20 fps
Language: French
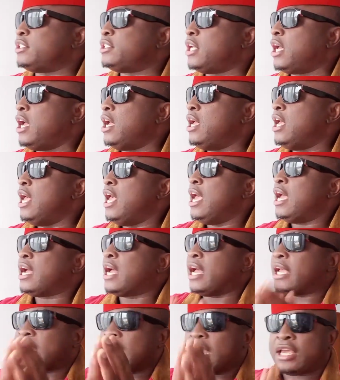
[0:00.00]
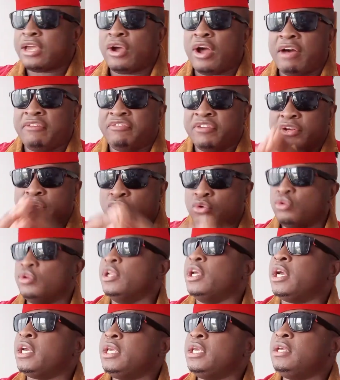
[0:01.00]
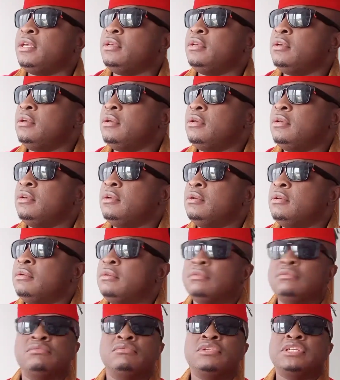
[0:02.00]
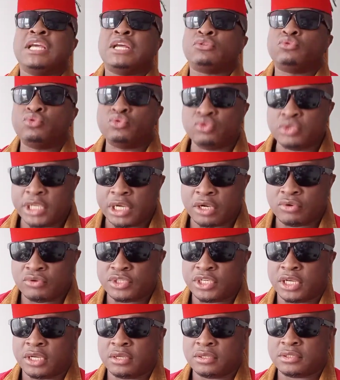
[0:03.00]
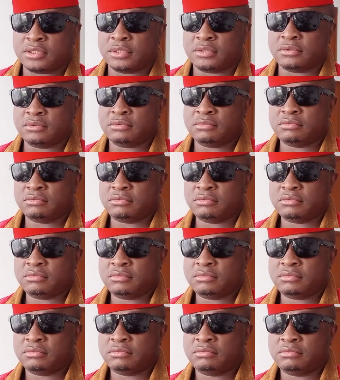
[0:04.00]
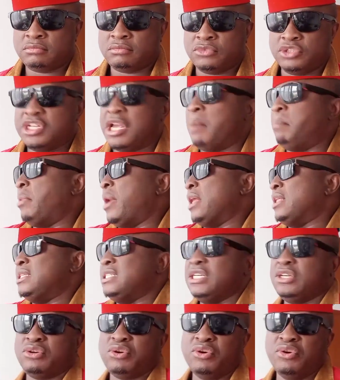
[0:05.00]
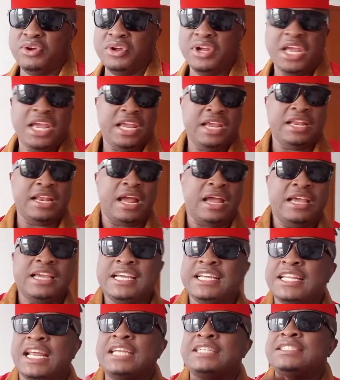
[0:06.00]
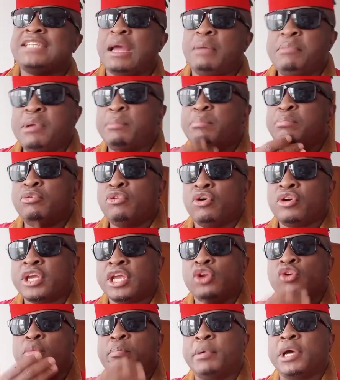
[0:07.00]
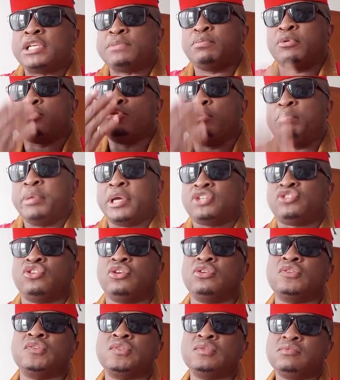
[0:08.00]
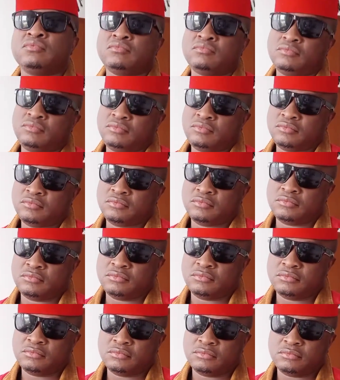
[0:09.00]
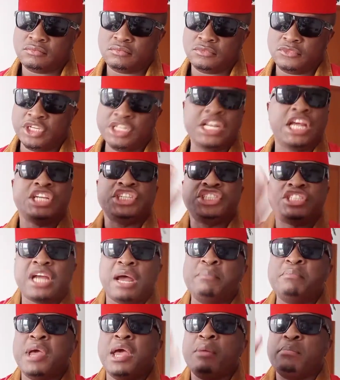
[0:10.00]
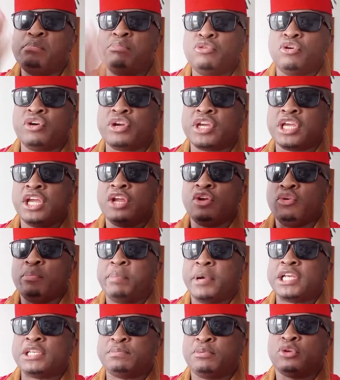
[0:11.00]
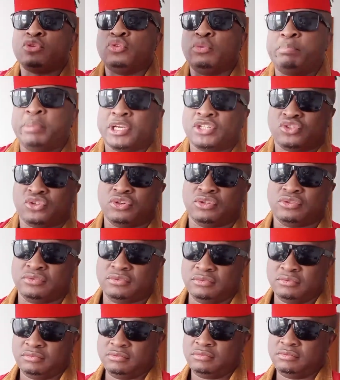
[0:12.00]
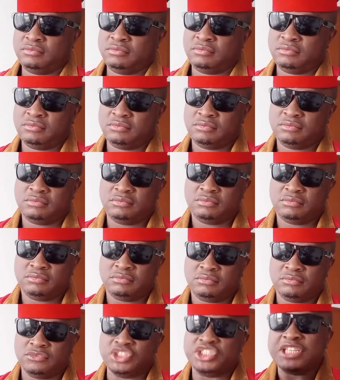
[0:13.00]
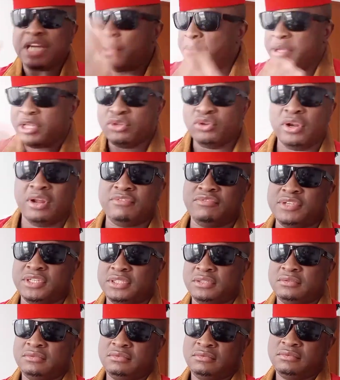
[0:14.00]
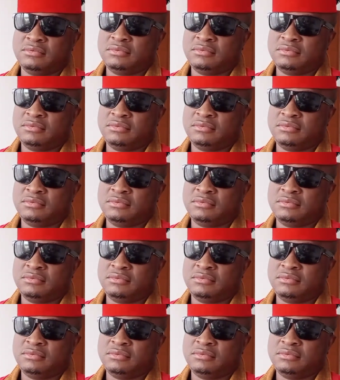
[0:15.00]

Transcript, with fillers: dire ça, quand quelqu'un a fait une connerie, il y a toujours des conséquences. Il n'a pas dit que... Il il jamais bloqué le passeport de personne. Il n'a jamais bloqué le passeport de personne. Jamais de la vie.